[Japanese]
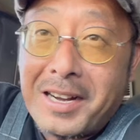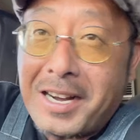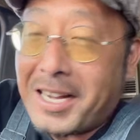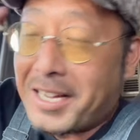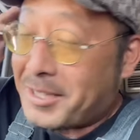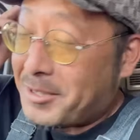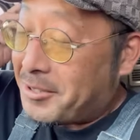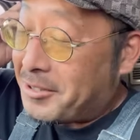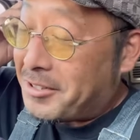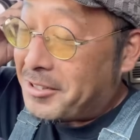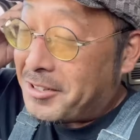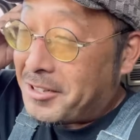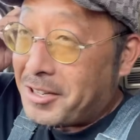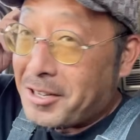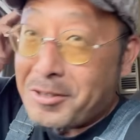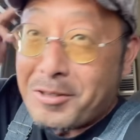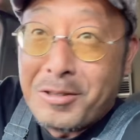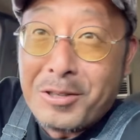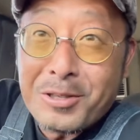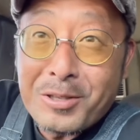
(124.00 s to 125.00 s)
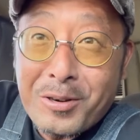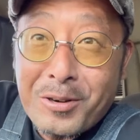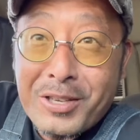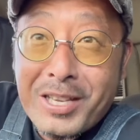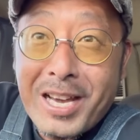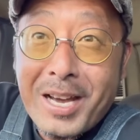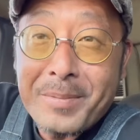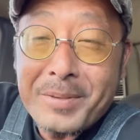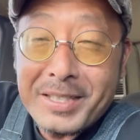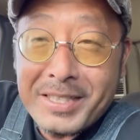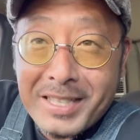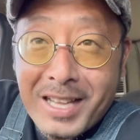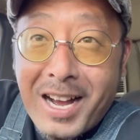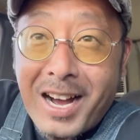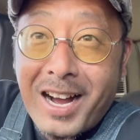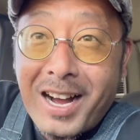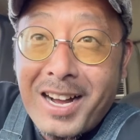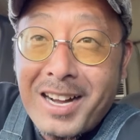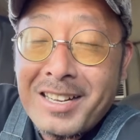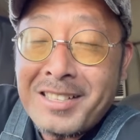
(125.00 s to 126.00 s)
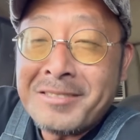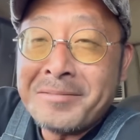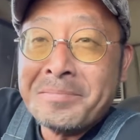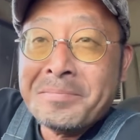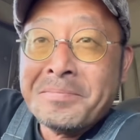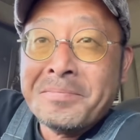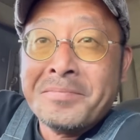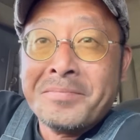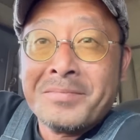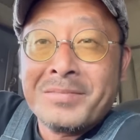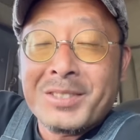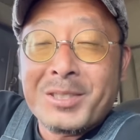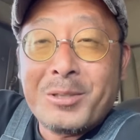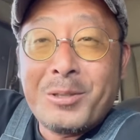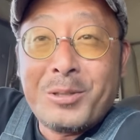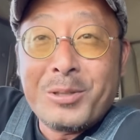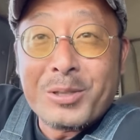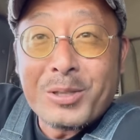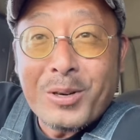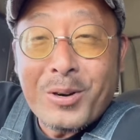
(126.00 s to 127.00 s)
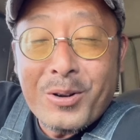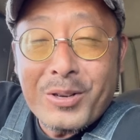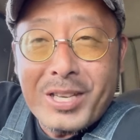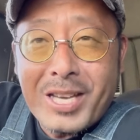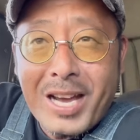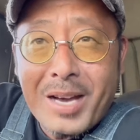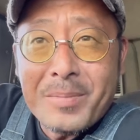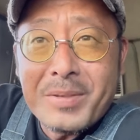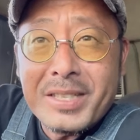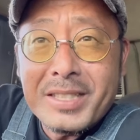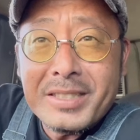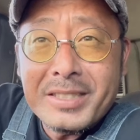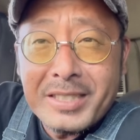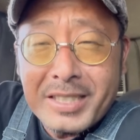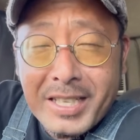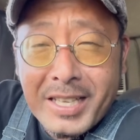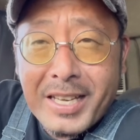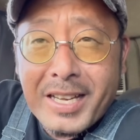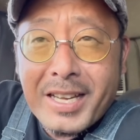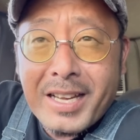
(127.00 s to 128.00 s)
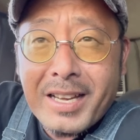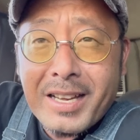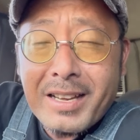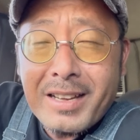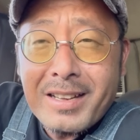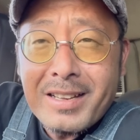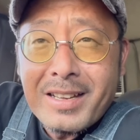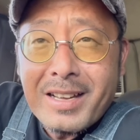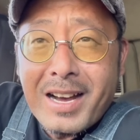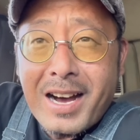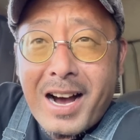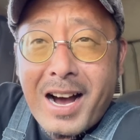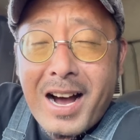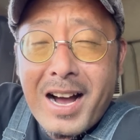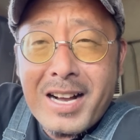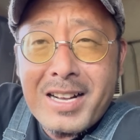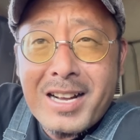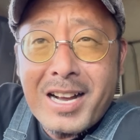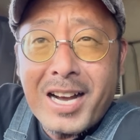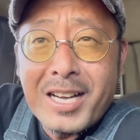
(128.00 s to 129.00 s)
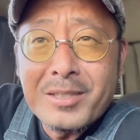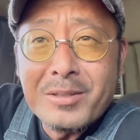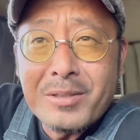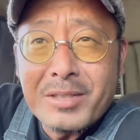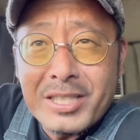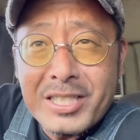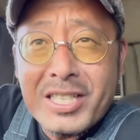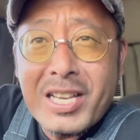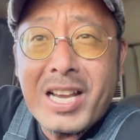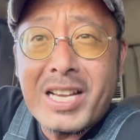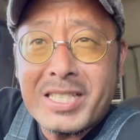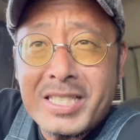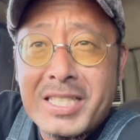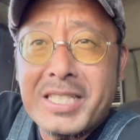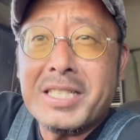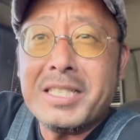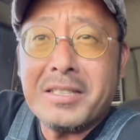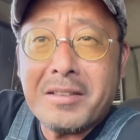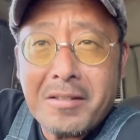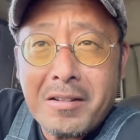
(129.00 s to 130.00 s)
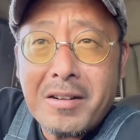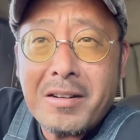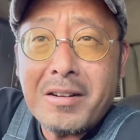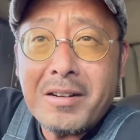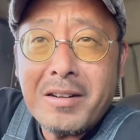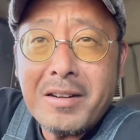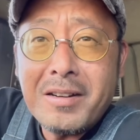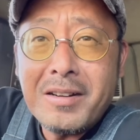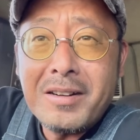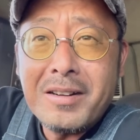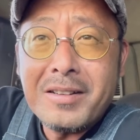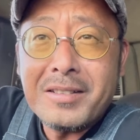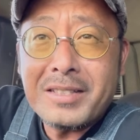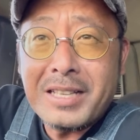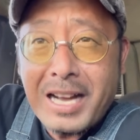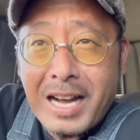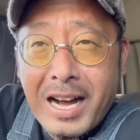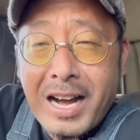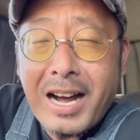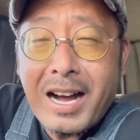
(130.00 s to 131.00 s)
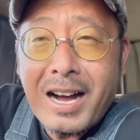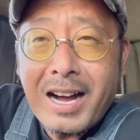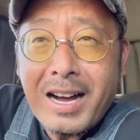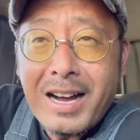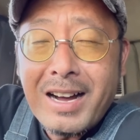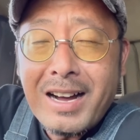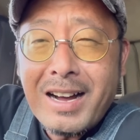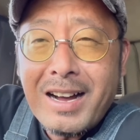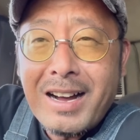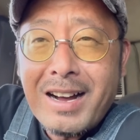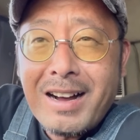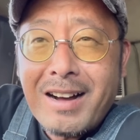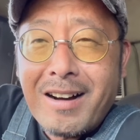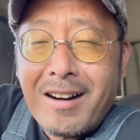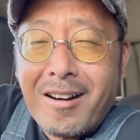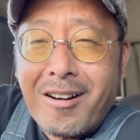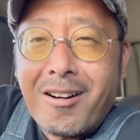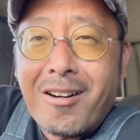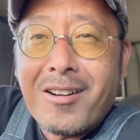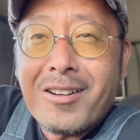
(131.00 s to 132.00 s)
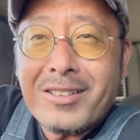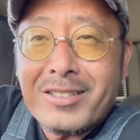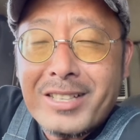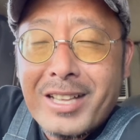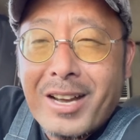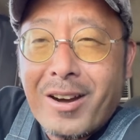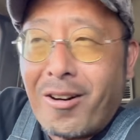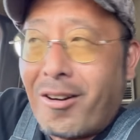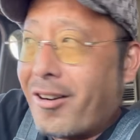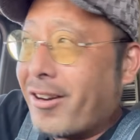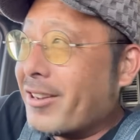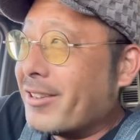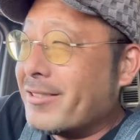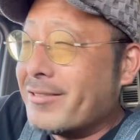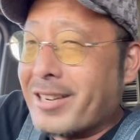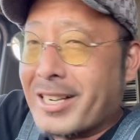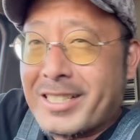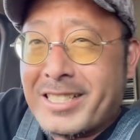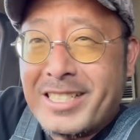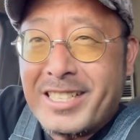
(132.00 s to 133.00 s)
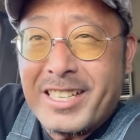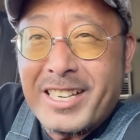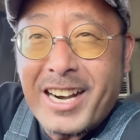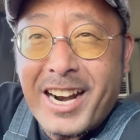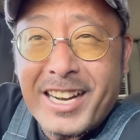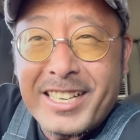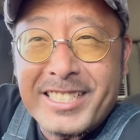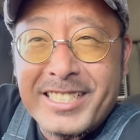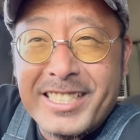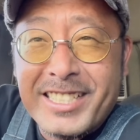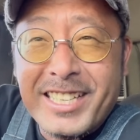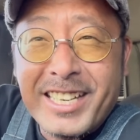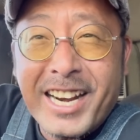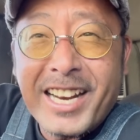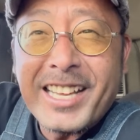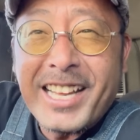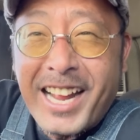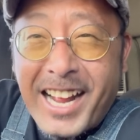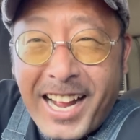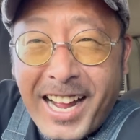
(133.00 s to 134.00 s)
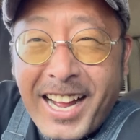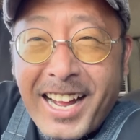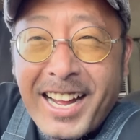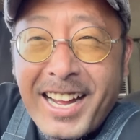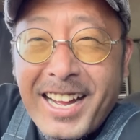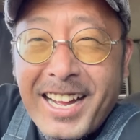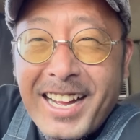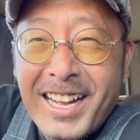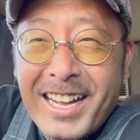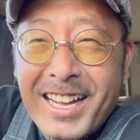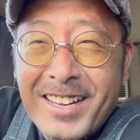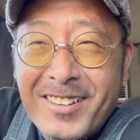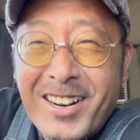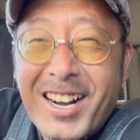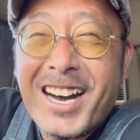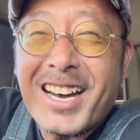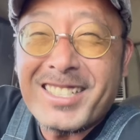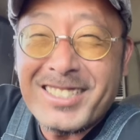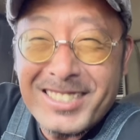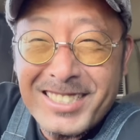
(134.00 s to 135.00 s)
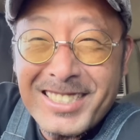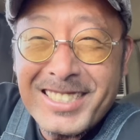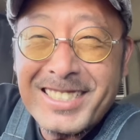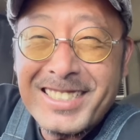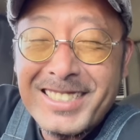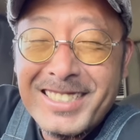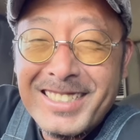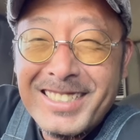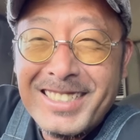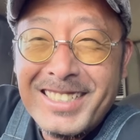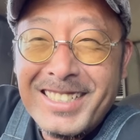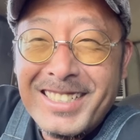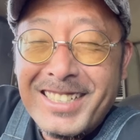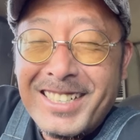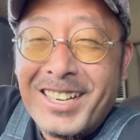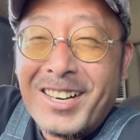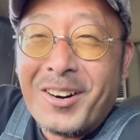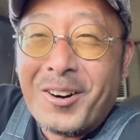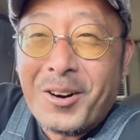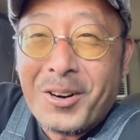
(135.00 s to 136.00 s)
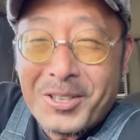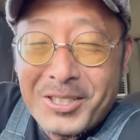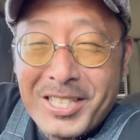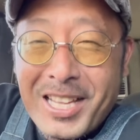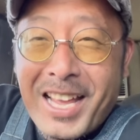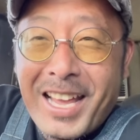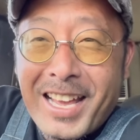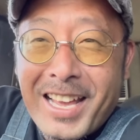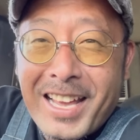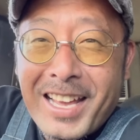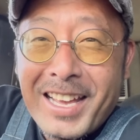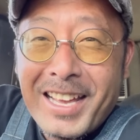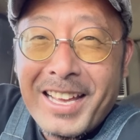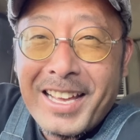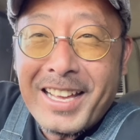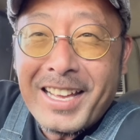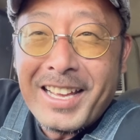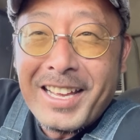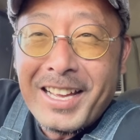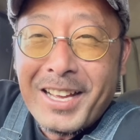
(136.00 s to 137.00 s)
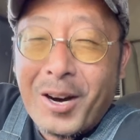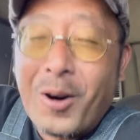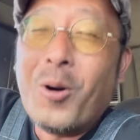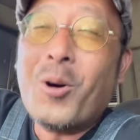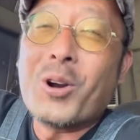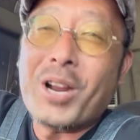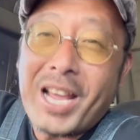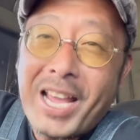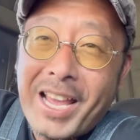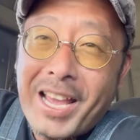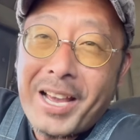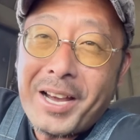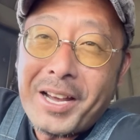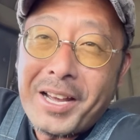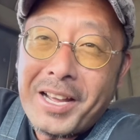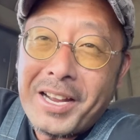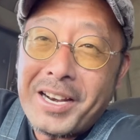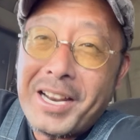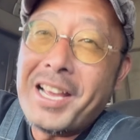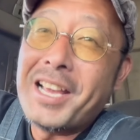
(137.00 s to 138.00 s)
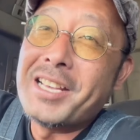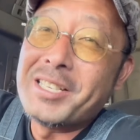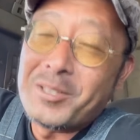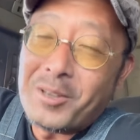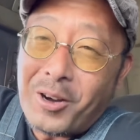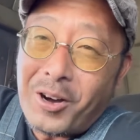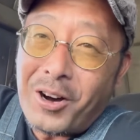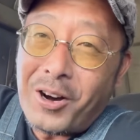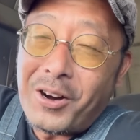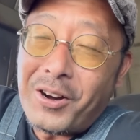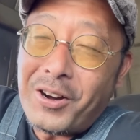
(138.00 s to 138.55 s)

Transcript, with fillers: あの黒キャビンな。黒キャビンに赤塗りシャシーよ。なあ。ほいで、ホイールはギラギラな。わかるほいで、ほれ、冷蔵、う